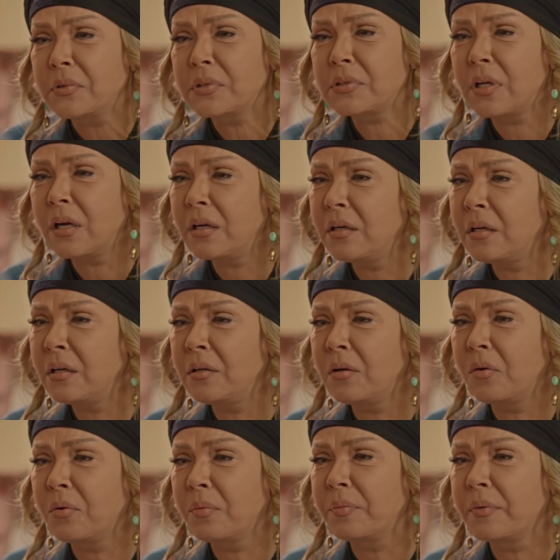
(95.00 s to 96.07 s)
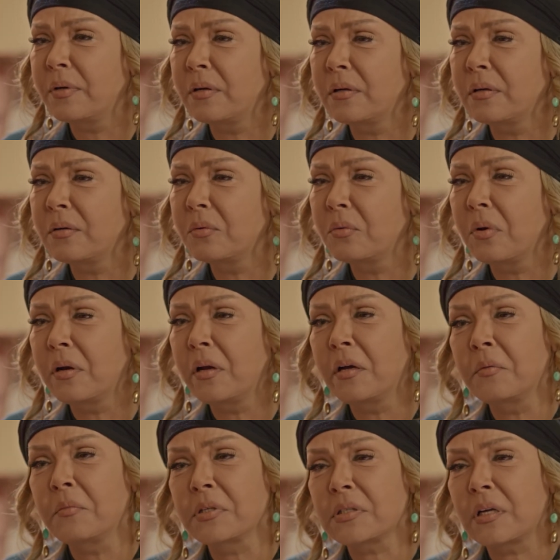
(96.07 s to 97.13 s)
مش صحيح يا لقمة والله
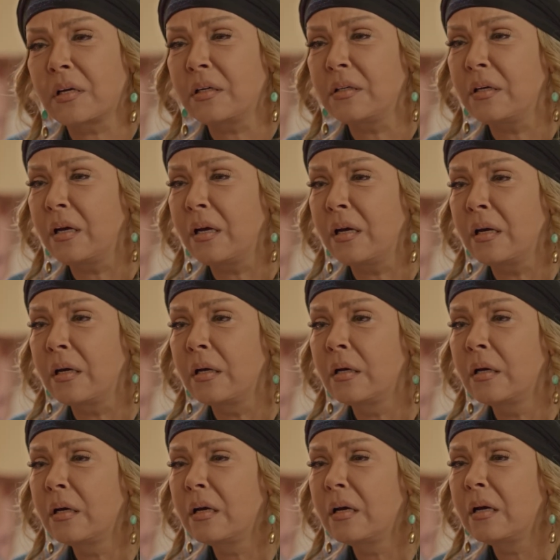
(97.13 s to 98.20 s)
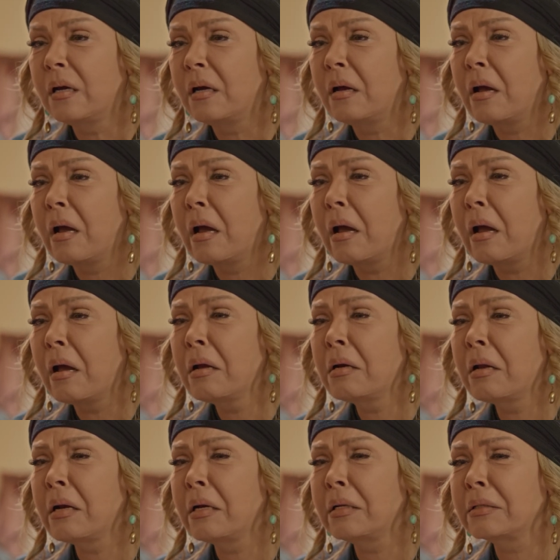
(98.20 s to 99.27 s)
ما صحيح
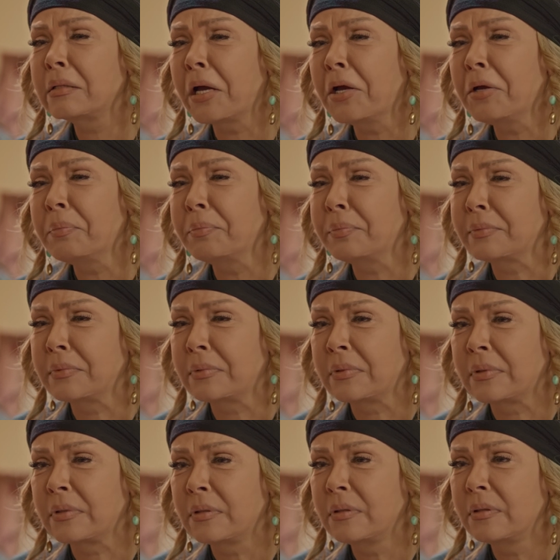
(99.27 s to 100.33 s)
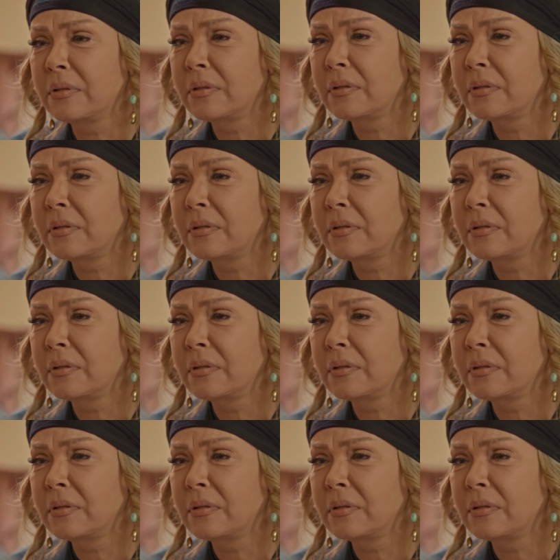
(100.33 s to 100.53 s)
أنا اللي تعبت